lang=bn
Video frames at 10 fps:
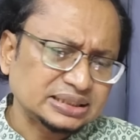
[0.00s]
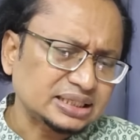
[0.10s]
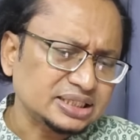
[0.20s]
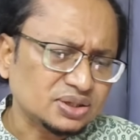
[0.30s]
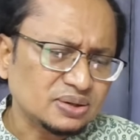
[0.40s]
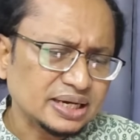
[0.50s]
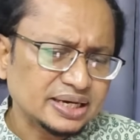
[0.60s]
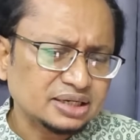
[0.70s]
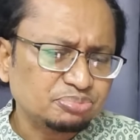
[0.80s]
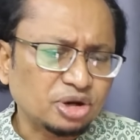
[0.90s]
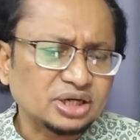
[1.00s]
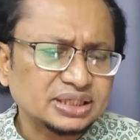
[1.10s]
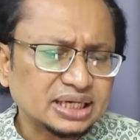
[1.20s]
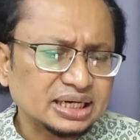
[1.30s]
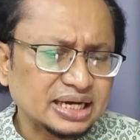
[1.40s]
জাতিসংঘের
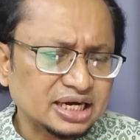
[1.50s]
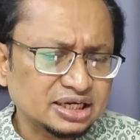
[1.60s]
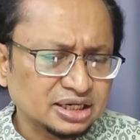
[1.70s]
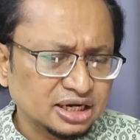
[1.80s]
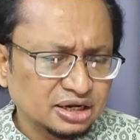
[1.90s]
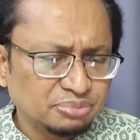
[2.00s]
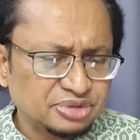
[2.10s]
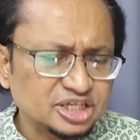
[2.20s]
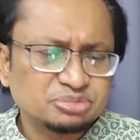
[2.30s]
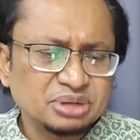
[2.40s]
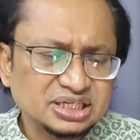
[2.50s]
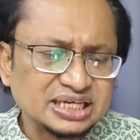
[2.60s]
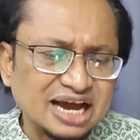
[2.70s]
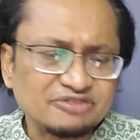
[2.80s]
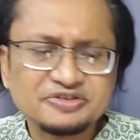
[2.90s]
পলিটিক্যাল অ্যান্ড পিস বিল্ডিং
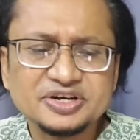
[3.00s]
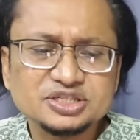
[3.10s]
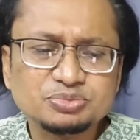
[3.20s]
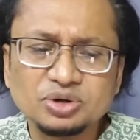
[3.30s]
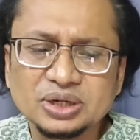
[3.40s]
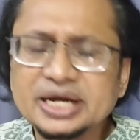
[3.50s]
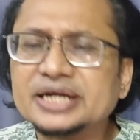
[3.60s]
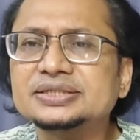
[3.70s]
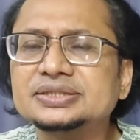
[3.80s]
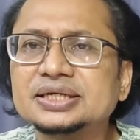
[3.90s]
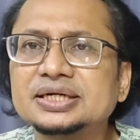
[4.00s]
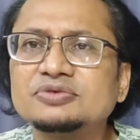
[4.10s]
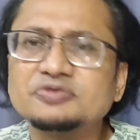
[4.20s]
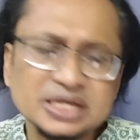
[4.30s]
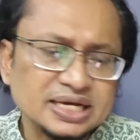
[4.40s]
অ্যাফেয়ার্স বলে একটা
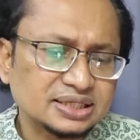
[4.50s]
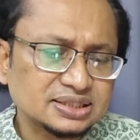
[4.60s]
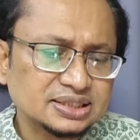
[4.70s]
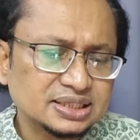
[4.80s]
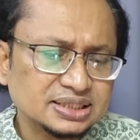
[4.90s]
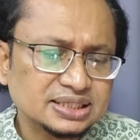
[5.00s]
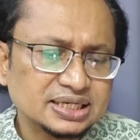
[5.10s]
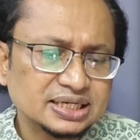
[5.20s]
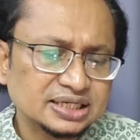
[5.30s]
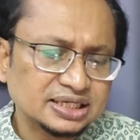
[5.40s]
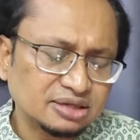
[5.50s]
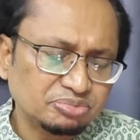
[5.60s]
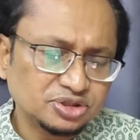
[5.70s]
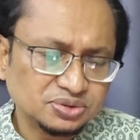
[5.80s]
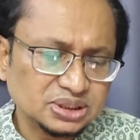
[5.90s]
উইং আছে সেখানে
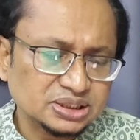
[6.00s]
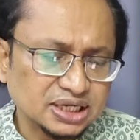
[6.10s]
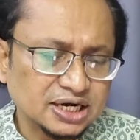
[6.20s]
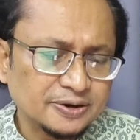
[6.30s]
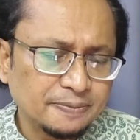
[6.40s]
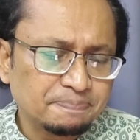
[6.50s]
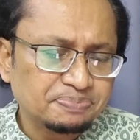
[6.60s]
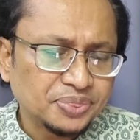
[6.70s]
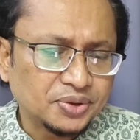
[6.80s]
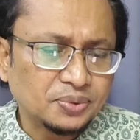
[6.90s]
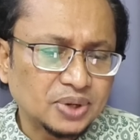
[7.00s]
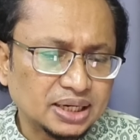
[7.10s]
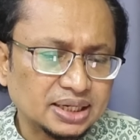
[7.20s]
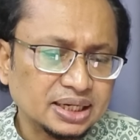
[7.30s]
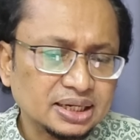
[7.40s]
আপনি যদি যান
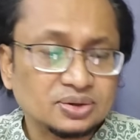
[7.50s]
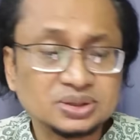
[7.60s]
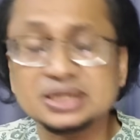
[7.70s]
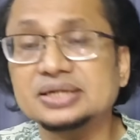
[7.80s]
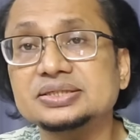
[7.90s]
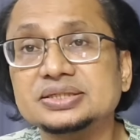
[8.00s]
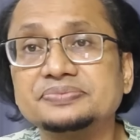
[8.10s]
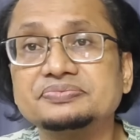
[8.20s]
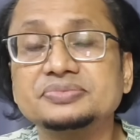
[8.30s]
ওখানে কথা আছে